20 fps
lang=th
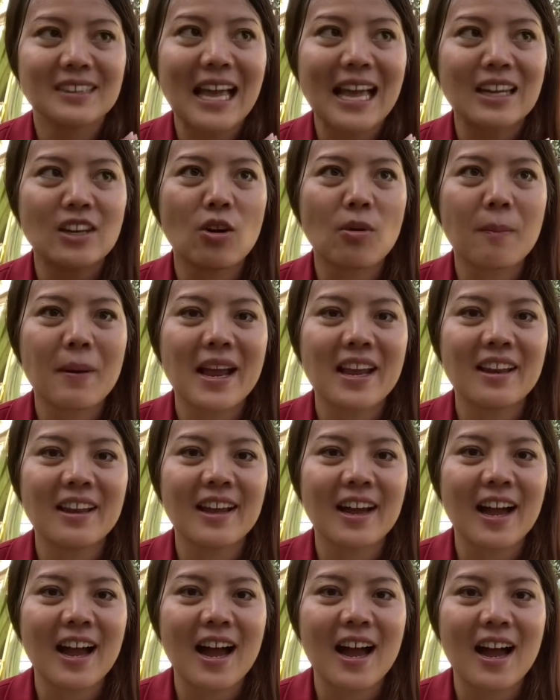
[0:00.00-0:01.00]
ตัดออกไปเล
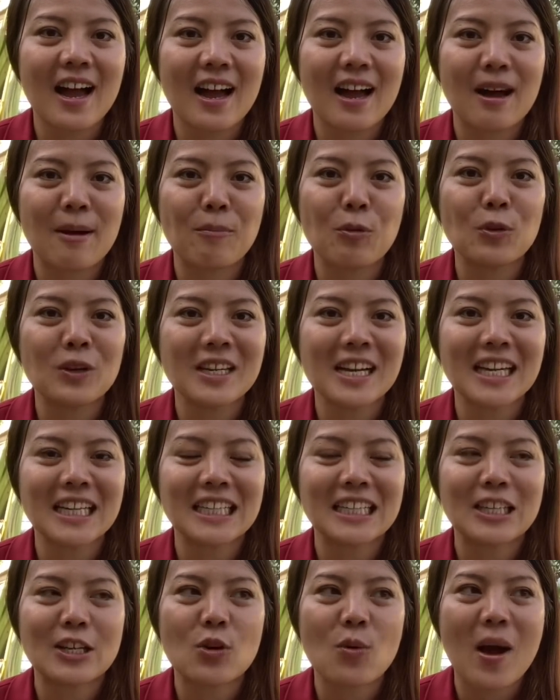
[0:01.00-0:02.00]
ยค่ะ พูดเรื่อง
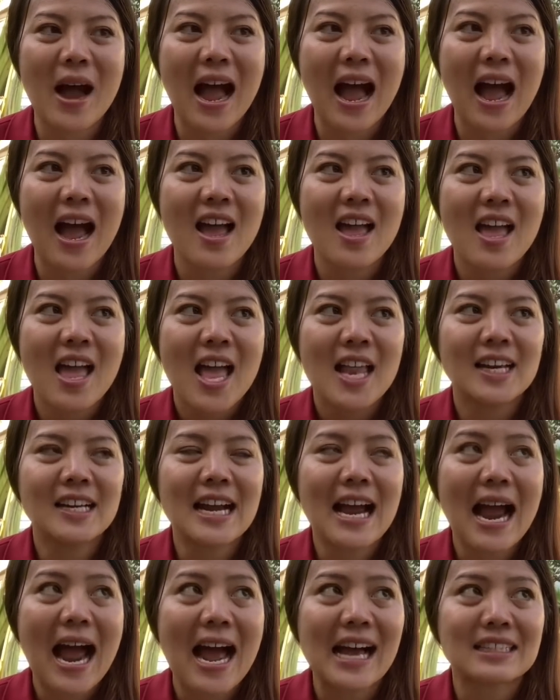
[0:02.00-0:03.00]
อื่นดีกว่า หรื
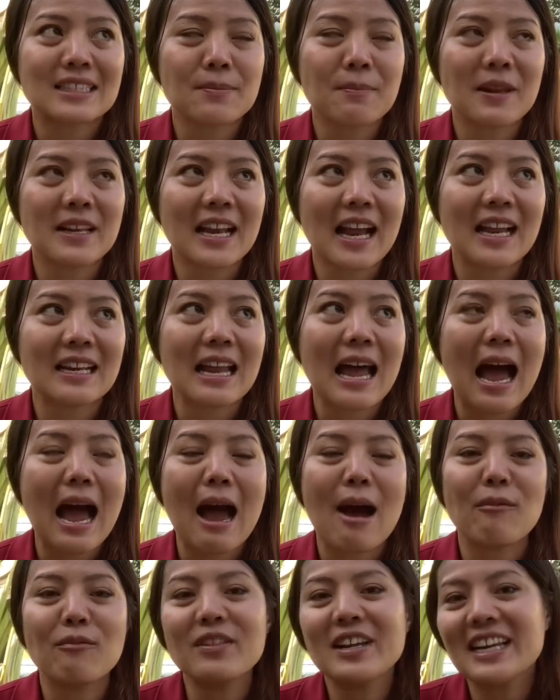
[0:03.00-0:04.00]
ออาจจะเป็นการ
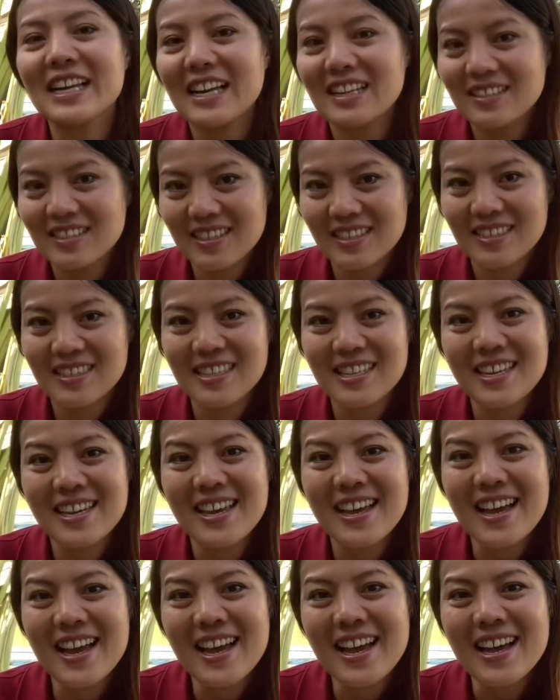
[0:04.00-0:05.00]
ถามวิกเกสเซี
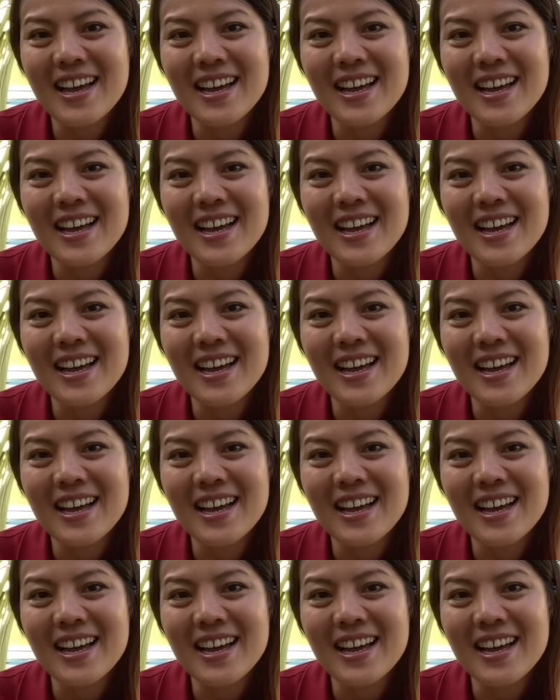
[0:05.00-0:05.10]
ย